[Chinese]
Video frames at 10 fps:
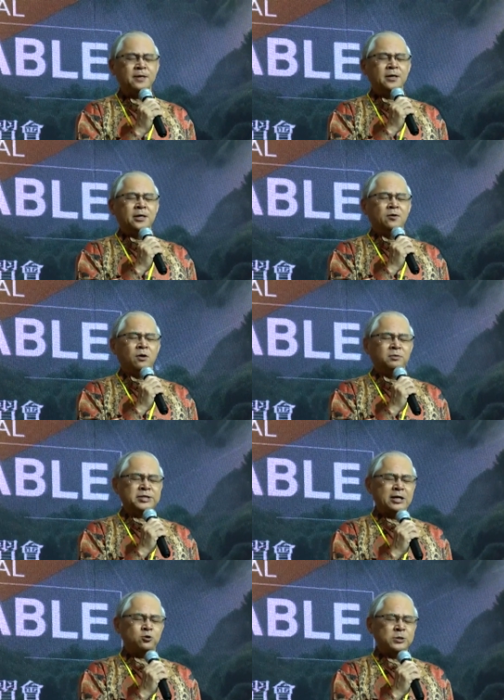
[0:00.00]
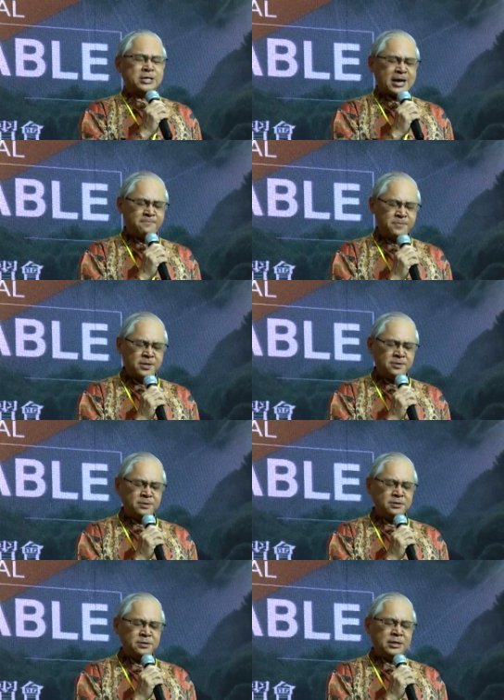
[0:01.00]
我们带着感恩、
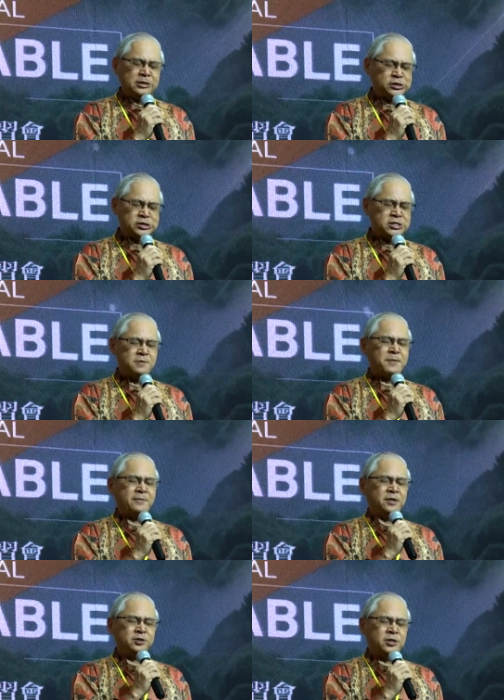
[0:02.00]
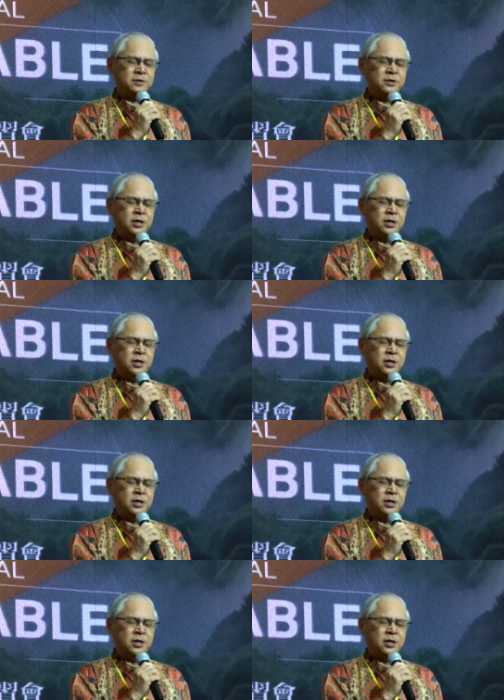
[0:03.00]
期盼的心，